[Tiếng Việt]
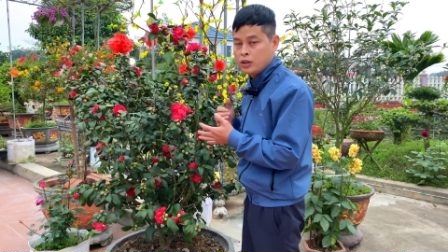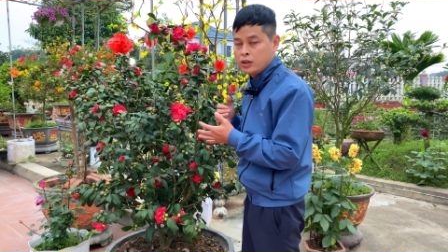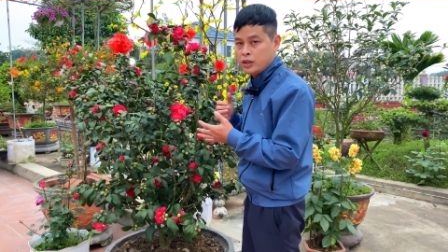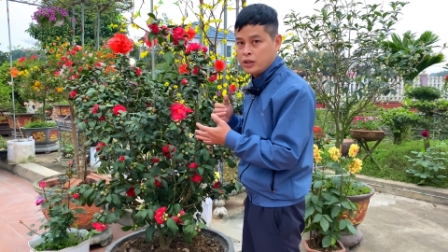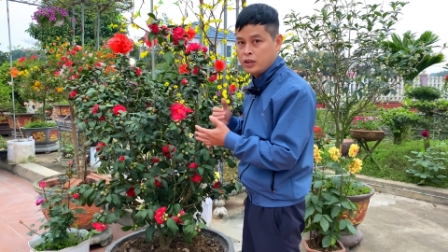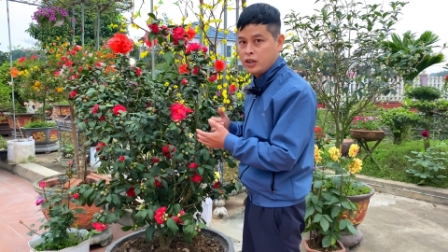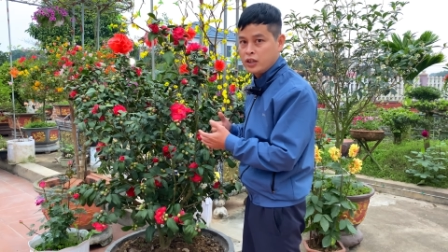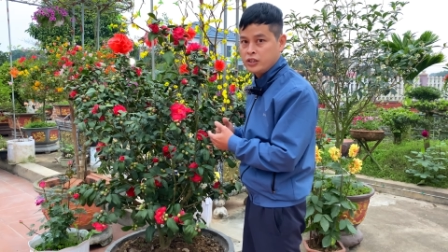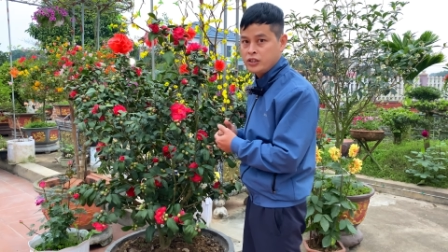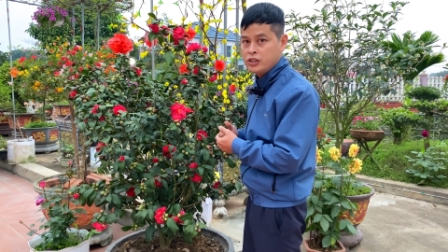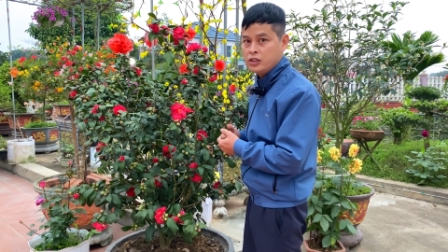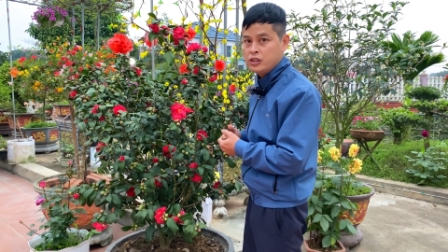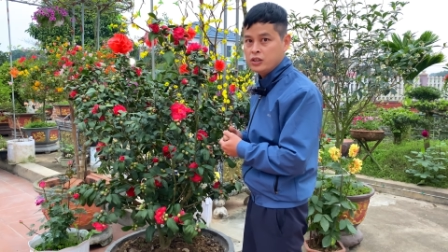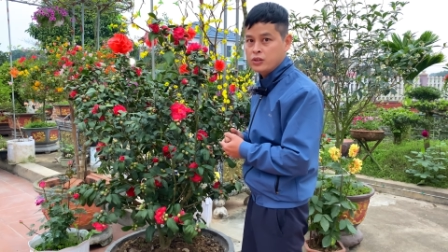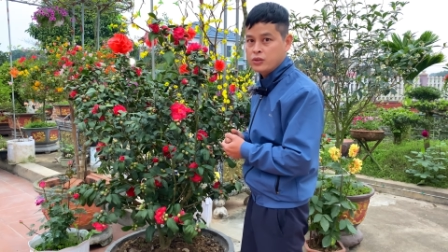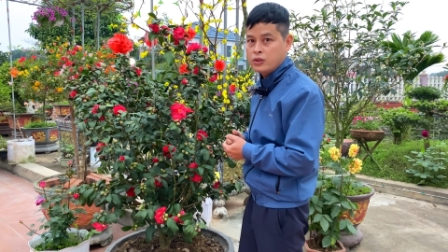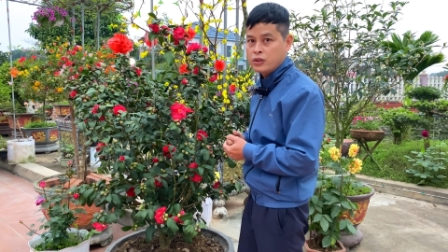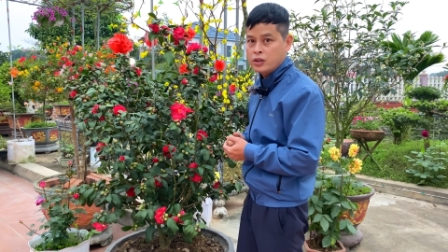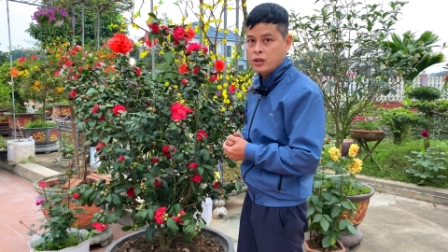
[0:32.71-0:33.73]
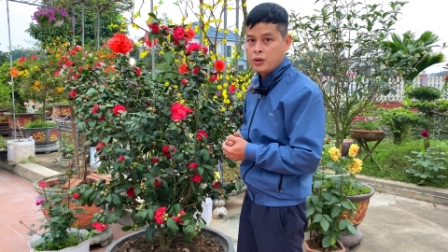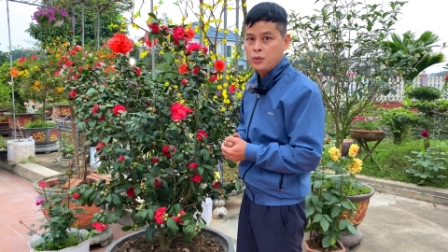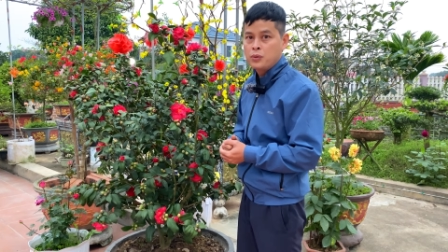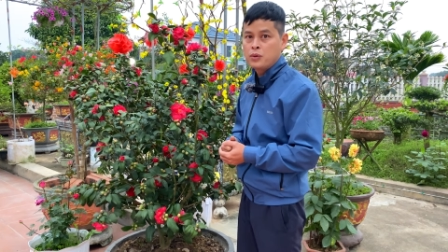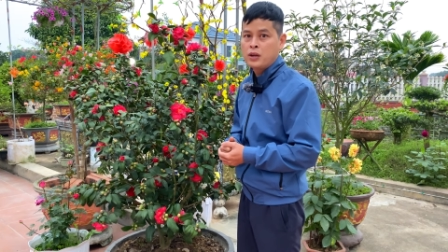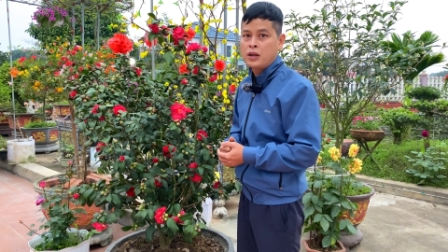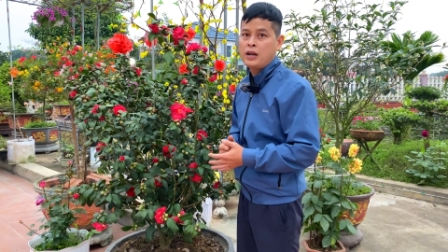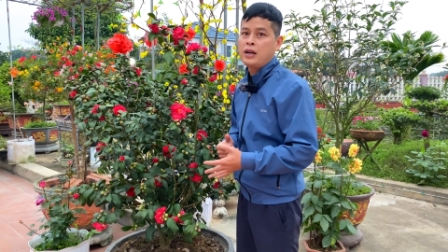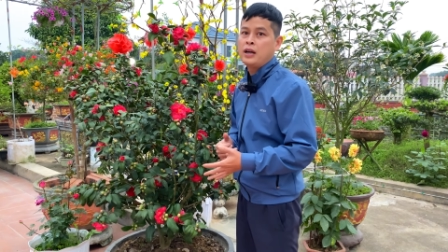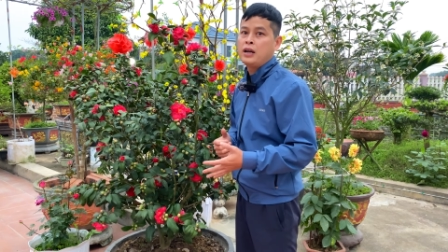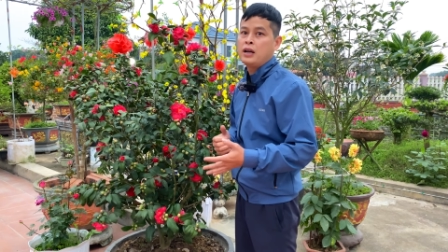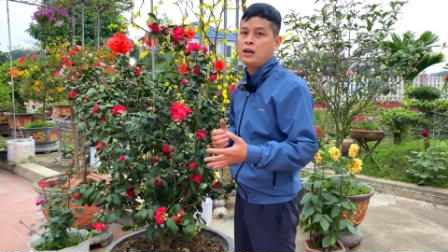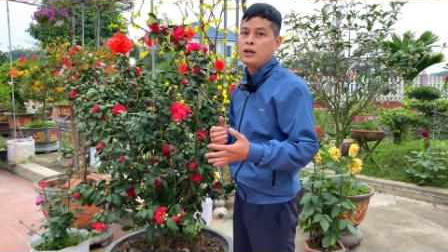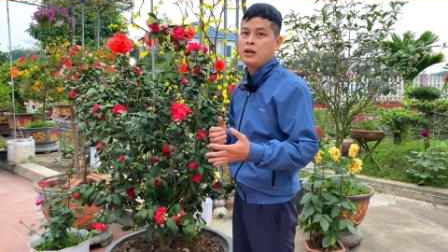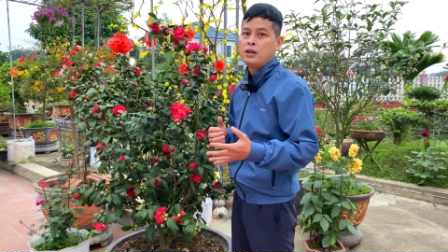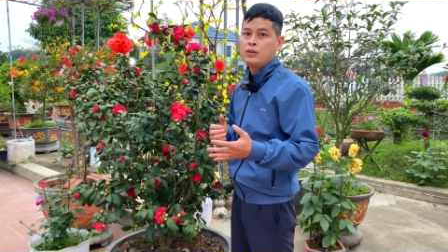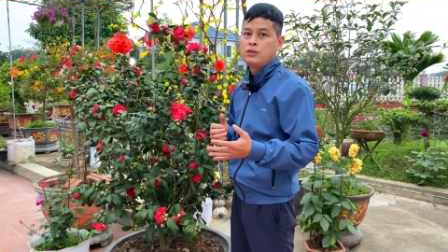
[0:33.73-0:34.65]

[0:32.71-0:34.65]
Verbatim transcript: người xưa có câu là